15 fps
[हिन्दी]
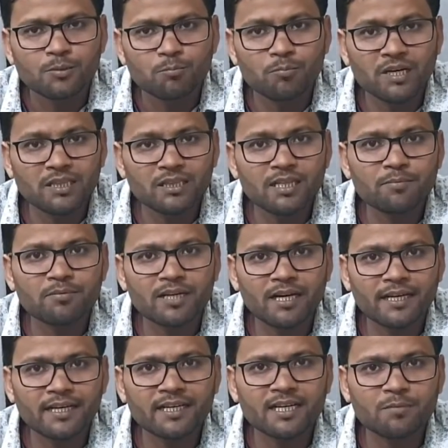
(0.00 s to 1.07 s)
मतलब
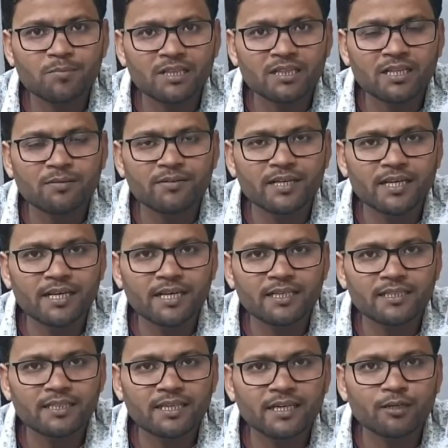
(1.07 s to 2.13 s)
कहने का मतलब ये है
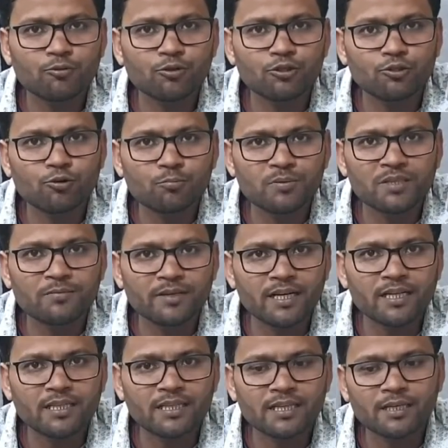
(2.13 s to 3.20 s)
कि अगर कोई झोपड़ी में
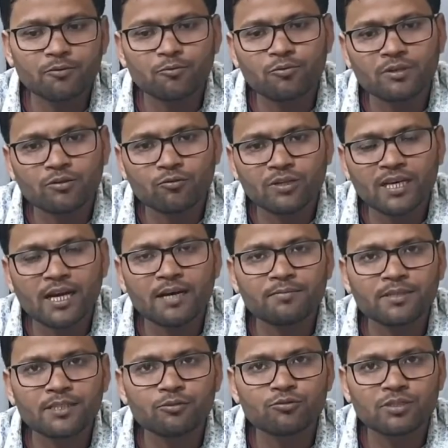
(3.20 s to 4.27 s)
रहते हैं उनको यहाँ
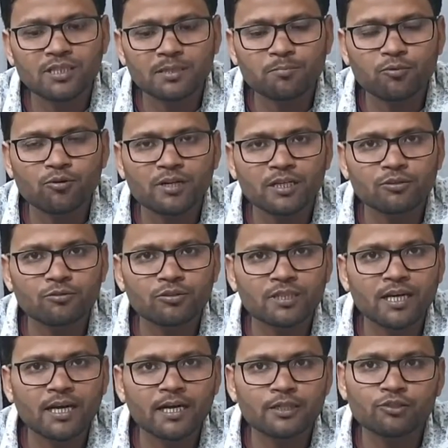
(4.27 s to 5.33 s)
भी यूज़ ये प्रोडक्ट
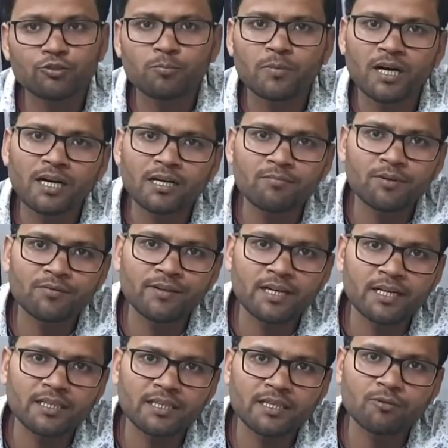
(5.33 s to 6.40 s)
होता है जो महल में भी
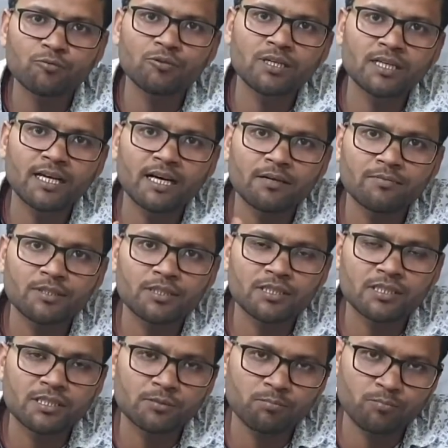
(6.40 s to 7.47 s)
रहते हैं उनके यहाँ भी
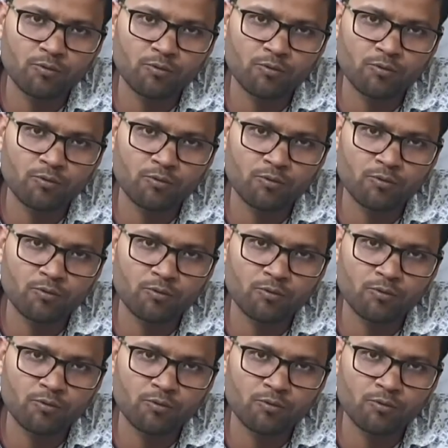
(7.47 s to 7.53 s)
इस